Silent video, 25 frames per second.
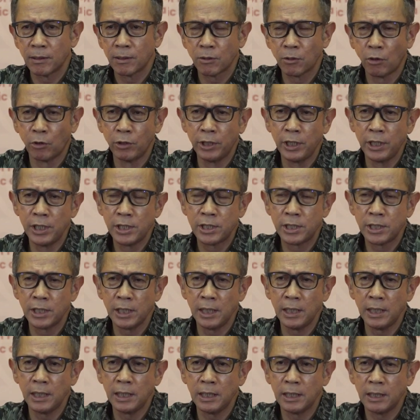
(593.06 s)

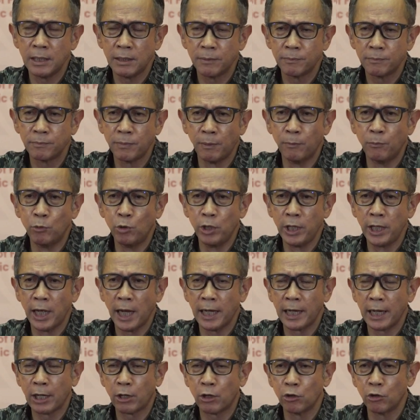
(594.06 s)
kondisi
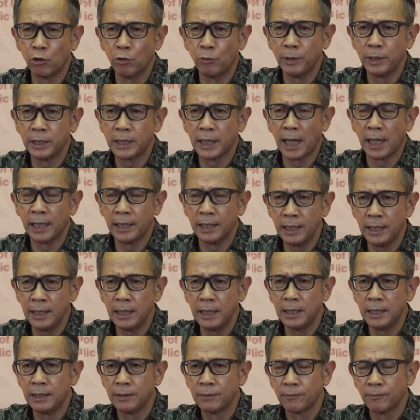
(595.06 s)
pemulihan ekonomi tadi
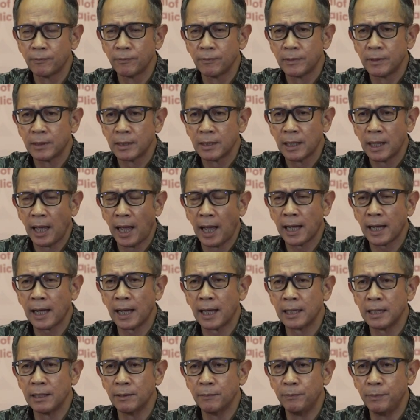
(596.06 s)

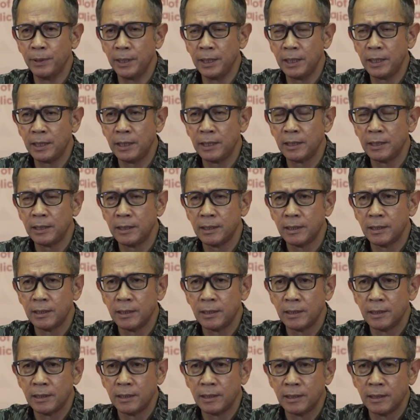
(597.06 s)
akan lebih
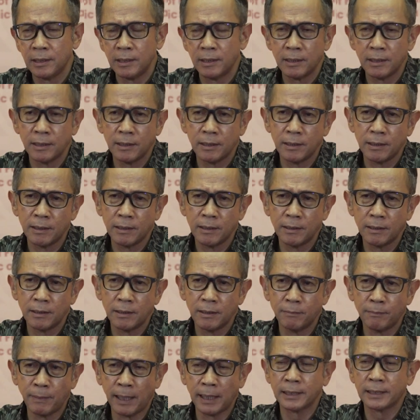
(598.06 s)

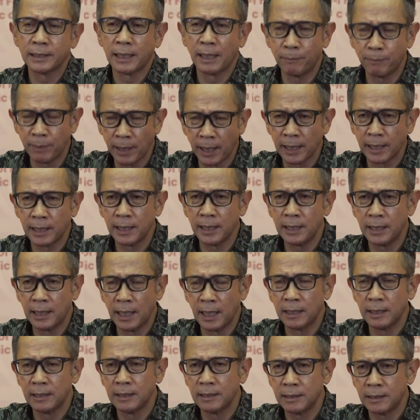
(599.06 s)
mantap lagi
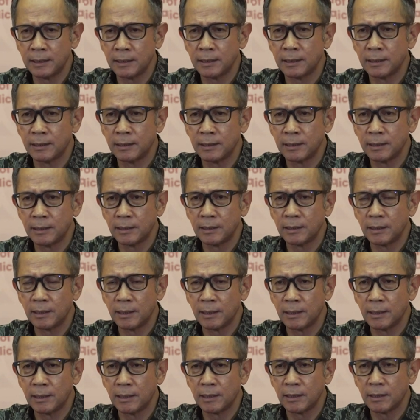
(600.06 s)
dan
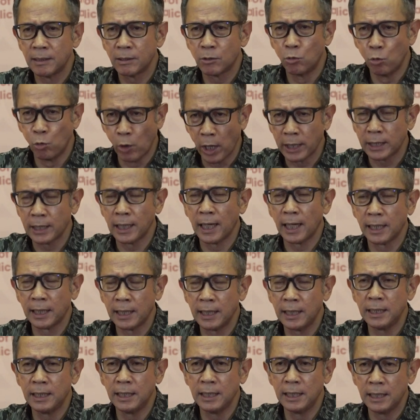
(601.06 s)
kuat
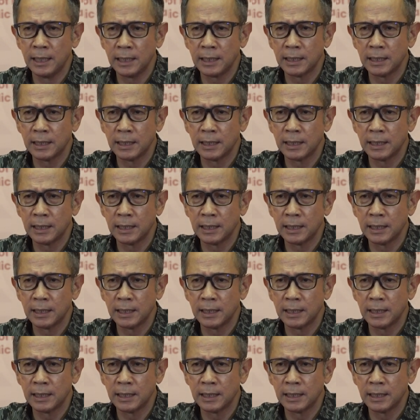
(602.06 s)
lagi di